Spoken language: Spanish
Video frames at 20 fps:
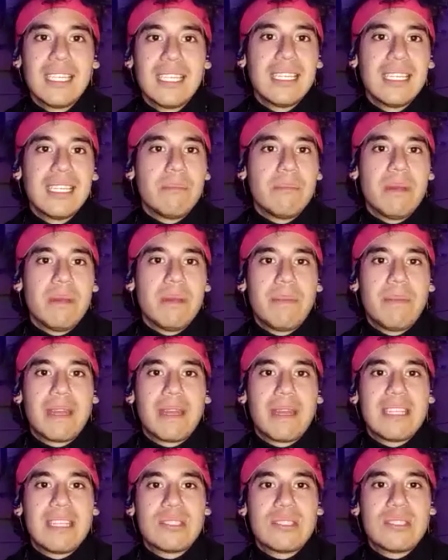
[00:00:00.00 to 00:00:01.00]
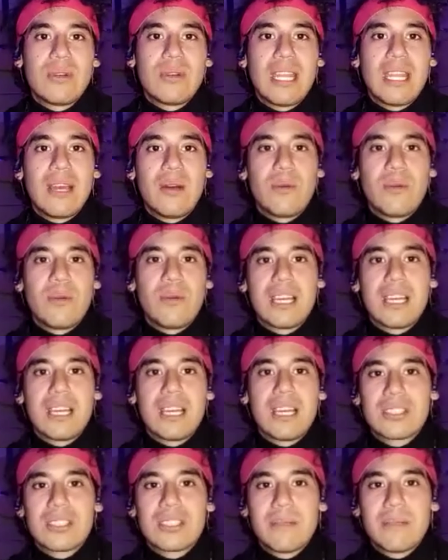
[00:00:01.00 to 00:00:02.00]
pero me encanta la idea de la gente que hace
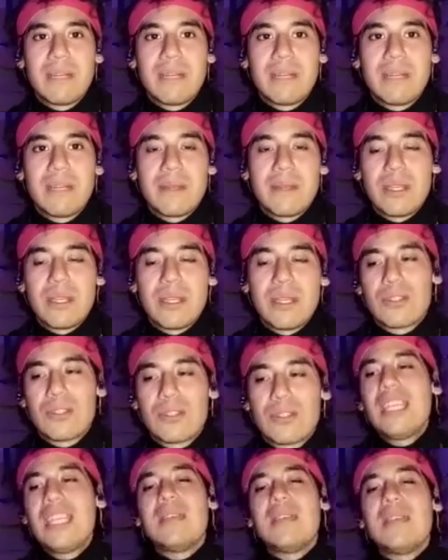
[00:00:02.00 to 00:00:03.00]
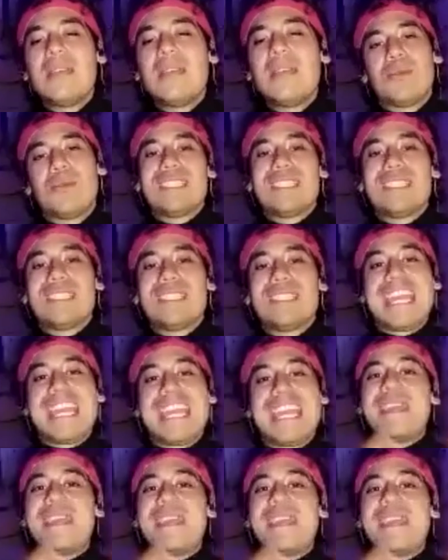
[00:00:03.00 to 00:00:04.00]
rimas escritas, me parece una, una
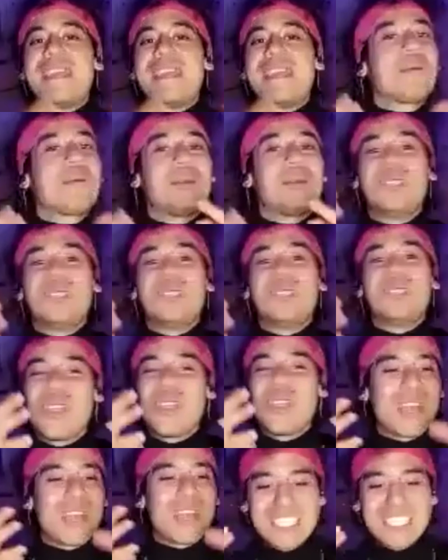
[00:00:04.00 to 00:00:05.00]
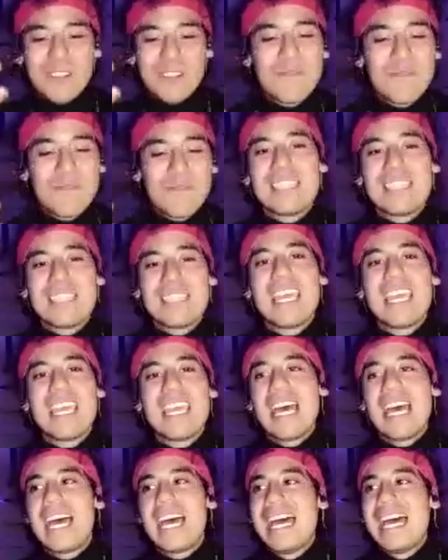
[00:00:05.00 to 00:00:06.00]
cosa maravillosa y pues de ahí viene como toda esa
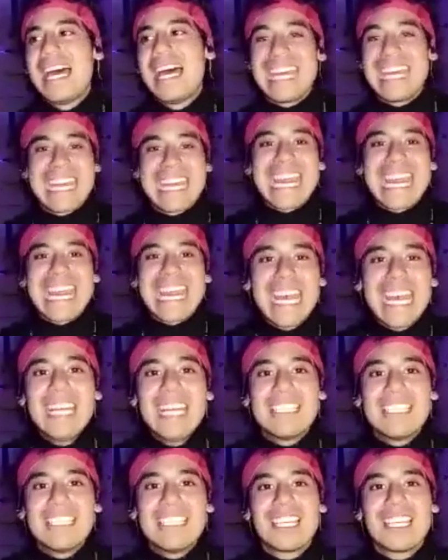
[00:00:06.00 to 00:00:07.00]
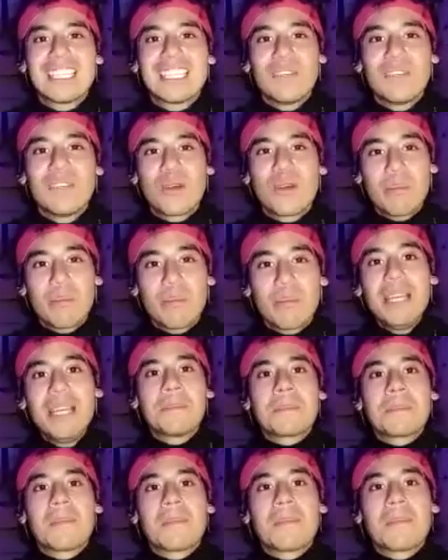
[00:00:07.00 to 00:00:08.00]
influencia rara en cierta forma,
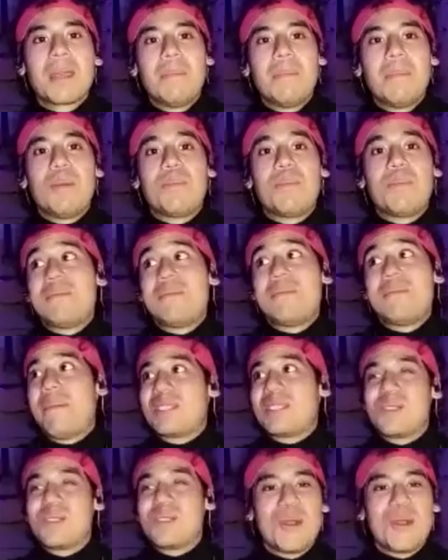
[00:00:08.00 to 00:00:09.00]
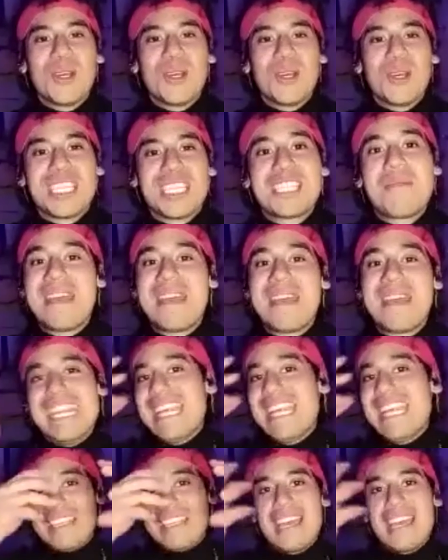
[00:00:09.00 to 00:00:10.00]
pero pues me apasionó de esa manera
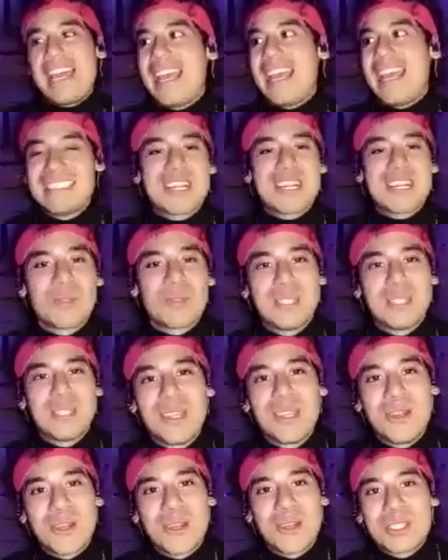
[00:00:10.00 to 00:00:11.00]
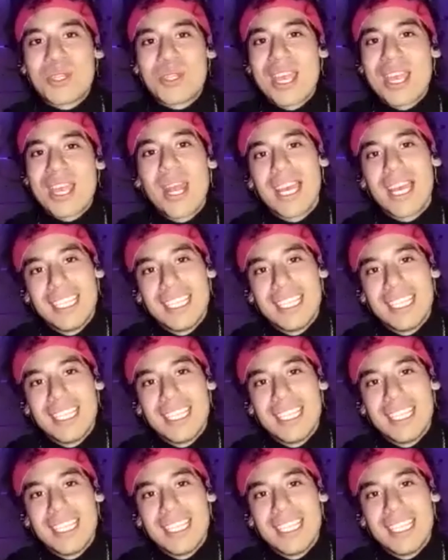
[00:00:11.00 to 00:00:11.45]
y es el resultado de lo que soy ahora.